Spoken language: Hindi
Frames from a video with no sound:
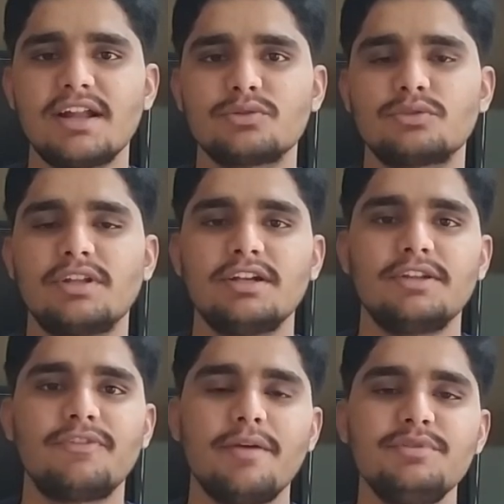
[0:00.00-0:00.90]
नार्जो
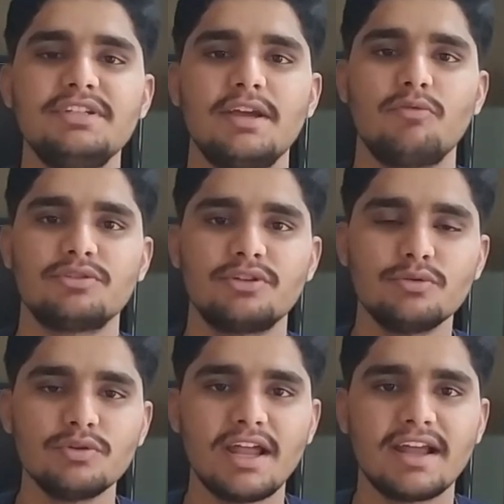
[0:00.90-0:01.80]
35G है वो
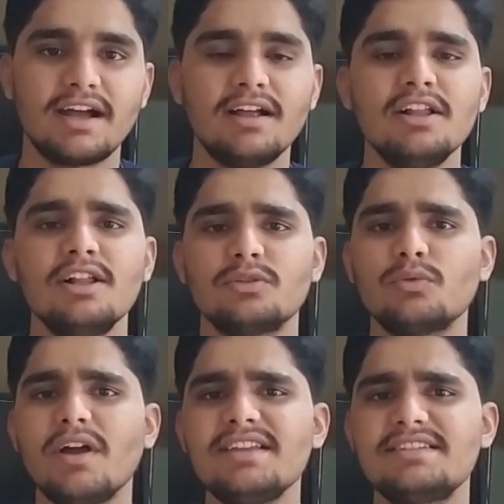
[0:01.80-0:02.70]
ज़रूर आएगा
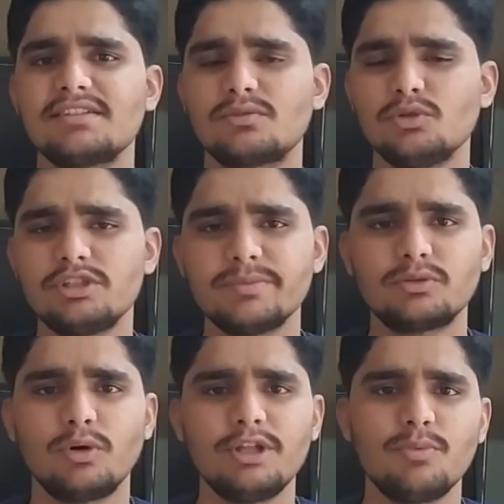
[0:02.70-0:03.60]
तो गाइस इसमें
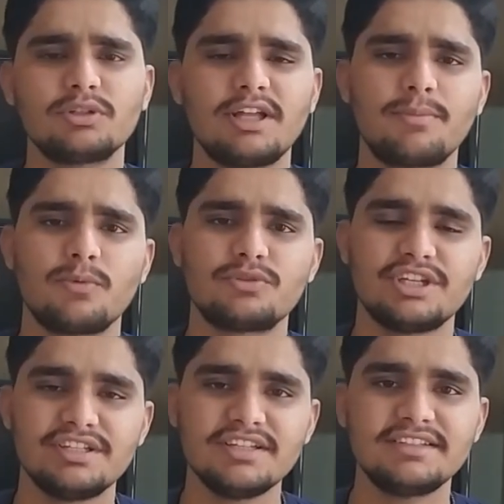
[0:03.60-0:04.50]
थोड़ी बहुत आपको
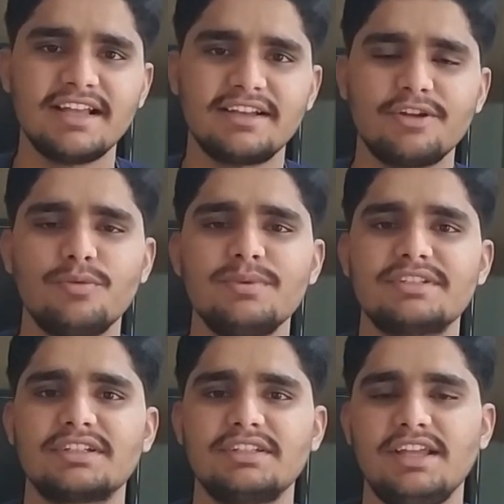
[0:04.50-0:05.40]
चेंजेस देखने को मिल
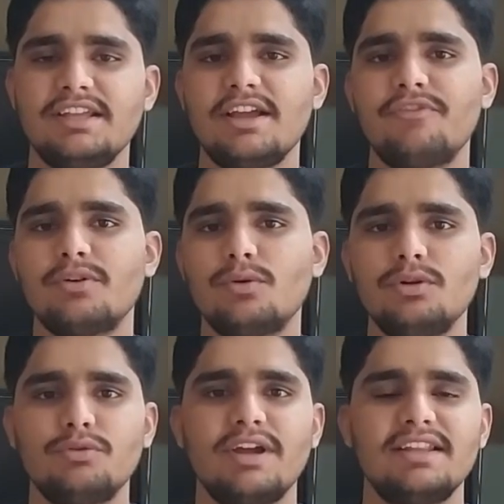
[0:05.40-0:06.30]
सकती हैं या फिर
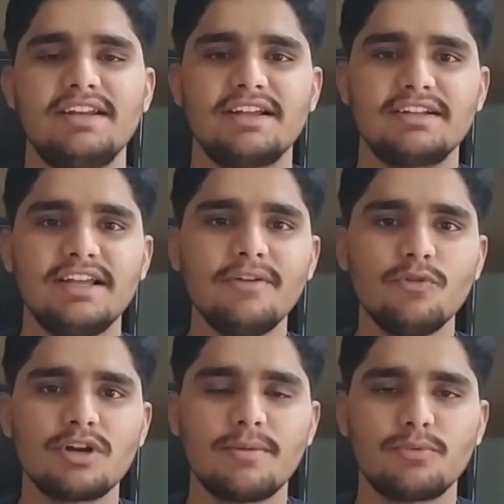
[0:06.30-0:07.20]
ऑल टुगेदर एक नया
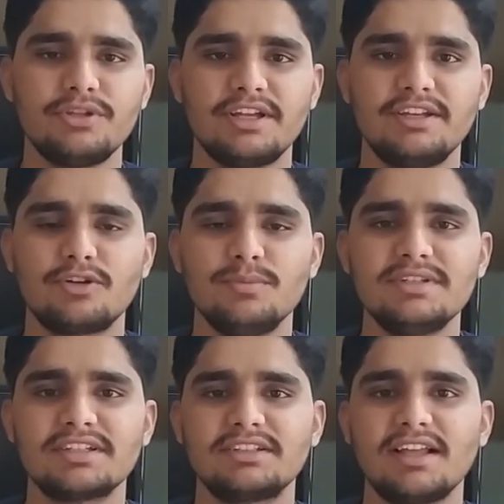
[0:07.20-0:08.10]
फ़ोन आपको देखने को
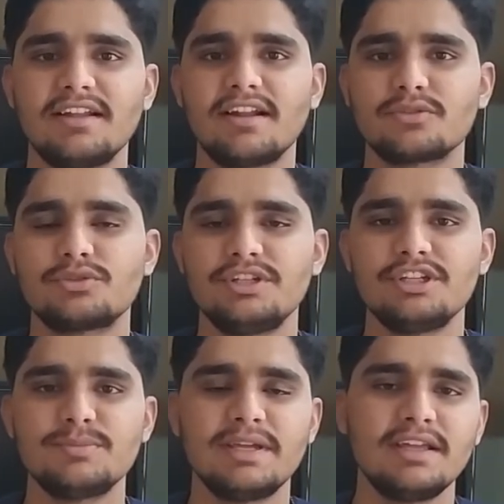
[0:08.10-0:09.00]
मिल सकता है नार्जो
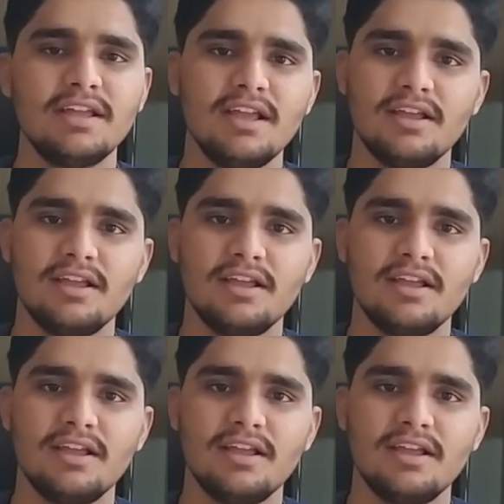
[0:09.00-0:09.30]
सीरीज़ में